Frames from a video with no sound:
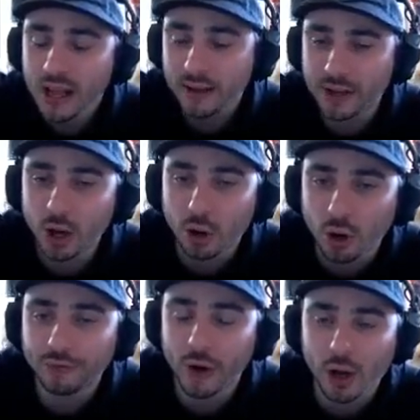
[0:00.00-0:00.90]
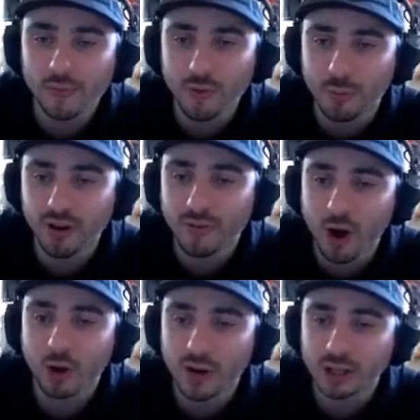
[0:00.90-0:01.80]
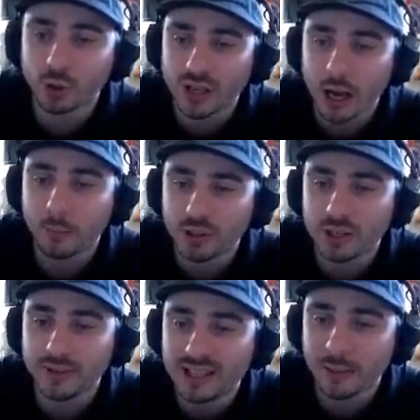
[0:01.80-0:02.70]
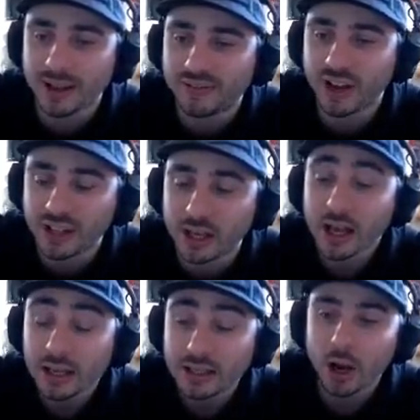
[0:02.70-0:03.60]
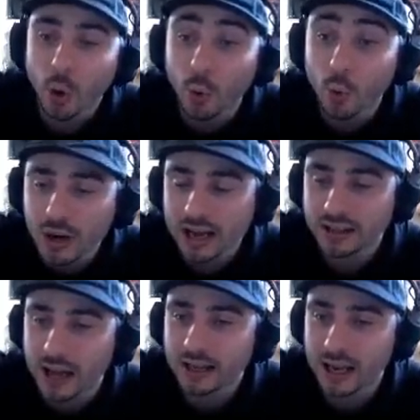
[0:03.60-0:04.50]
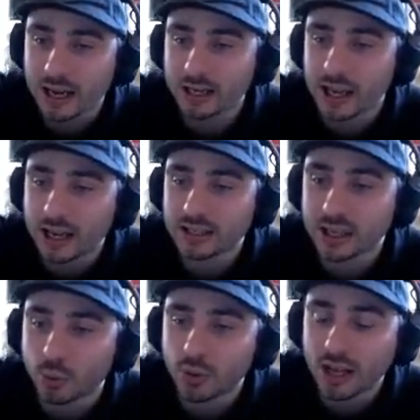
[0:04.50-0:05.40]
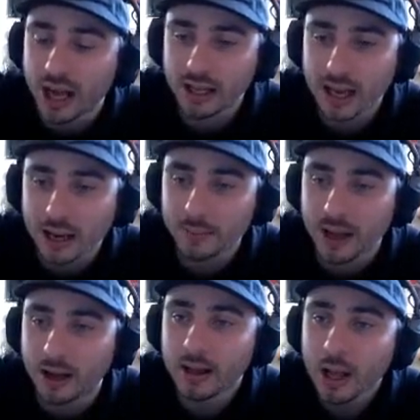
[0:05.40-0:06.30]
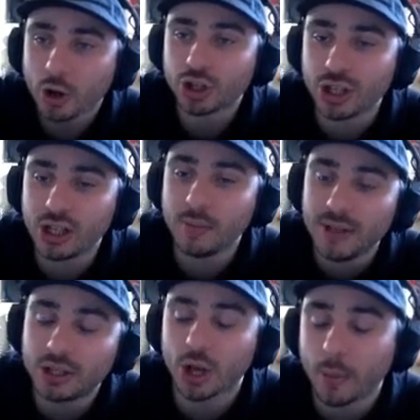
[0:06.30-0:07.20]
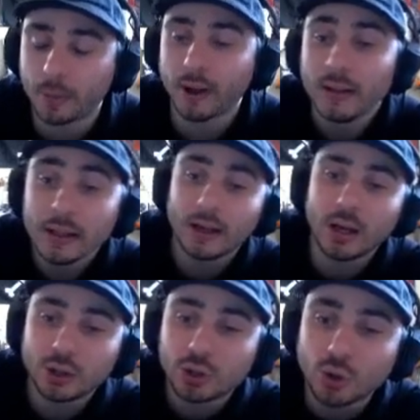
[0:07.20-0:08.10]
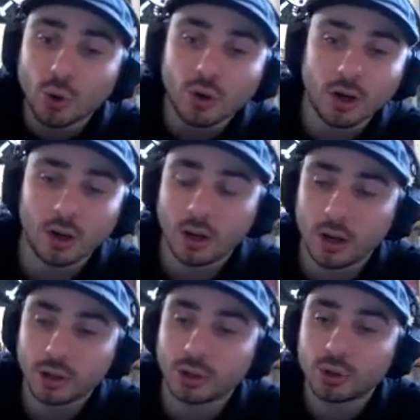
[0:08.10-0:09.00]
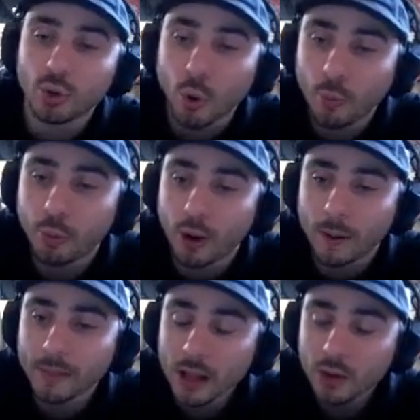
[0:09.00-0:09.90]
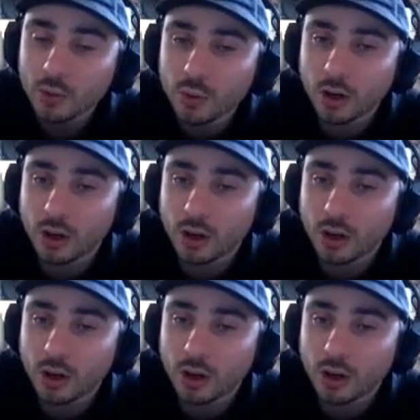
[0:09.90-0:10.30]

Avec encore une fois, comme vous pouvez le voir, Rolento qui a la possibilité eh de faire des, des, roulades arrière et derrière cette roulade arrière, et eh bien, enchaîner des mix-up, saut, gros point ou,